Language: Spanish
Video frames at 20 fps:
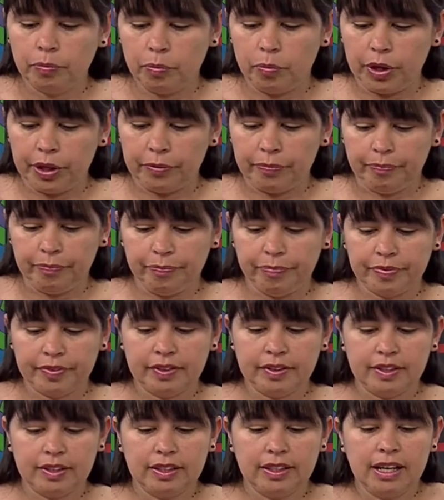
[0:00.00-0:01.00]
Bueno,
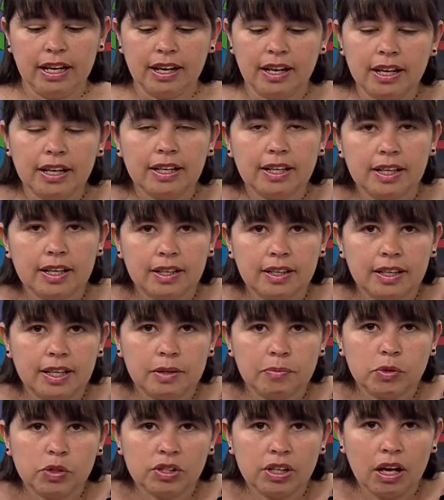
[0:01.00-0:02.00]
ya
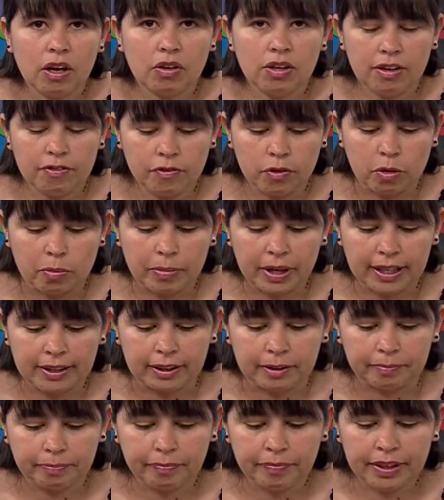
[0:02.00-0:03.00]
hemos dado la forma
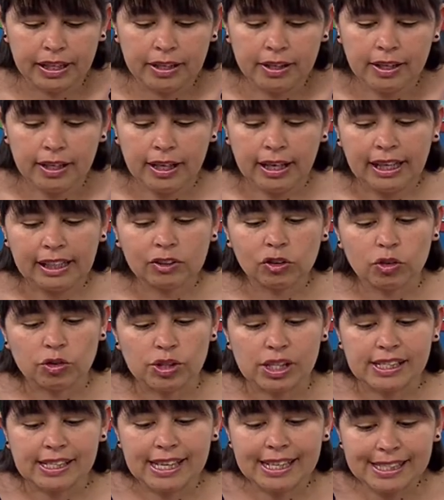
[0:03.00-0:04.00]
acá.
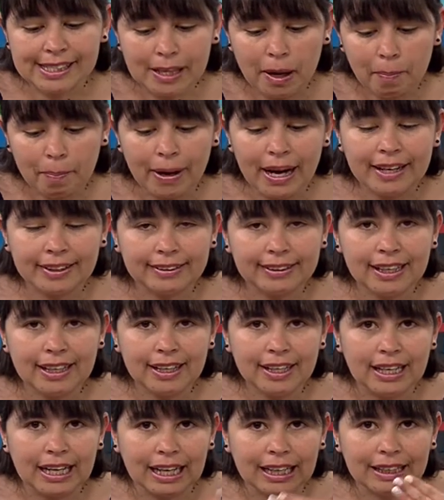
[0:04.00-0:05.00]
Entonces, esta
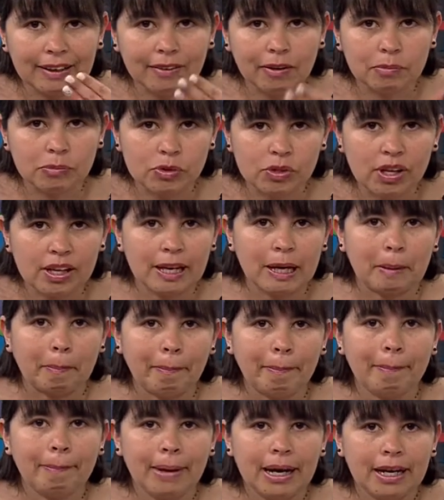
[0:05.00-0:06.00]
parte es la que vamos a dejar
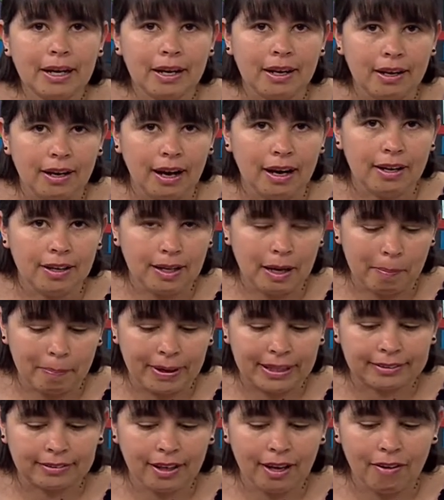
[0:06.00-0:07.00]
para la
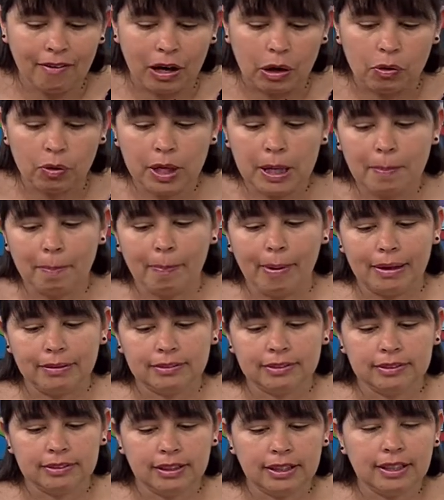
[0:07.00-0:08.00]
parte de abajo del pan
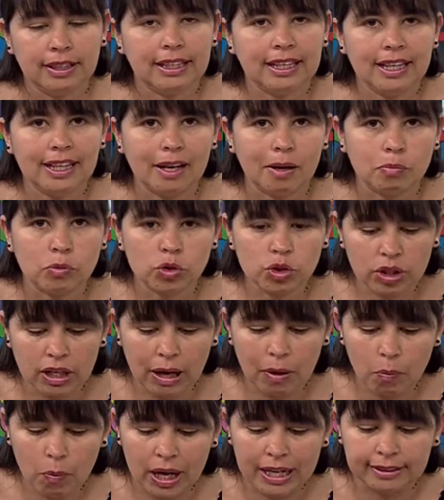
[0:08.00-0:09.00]
le damos
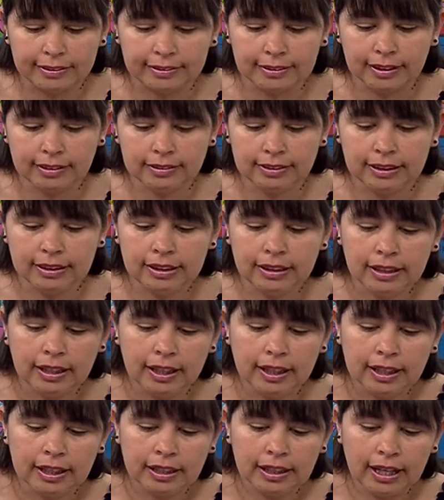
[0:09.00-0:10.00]
la vuelta
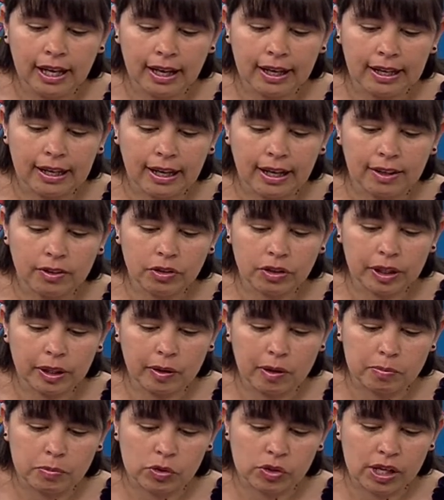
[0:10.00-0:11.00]
y acá lo que
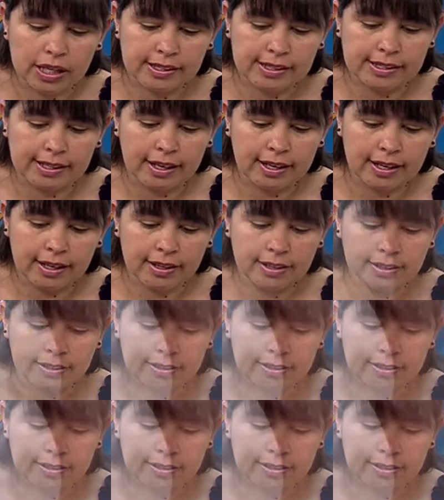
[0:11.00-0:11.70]
vamos a hacer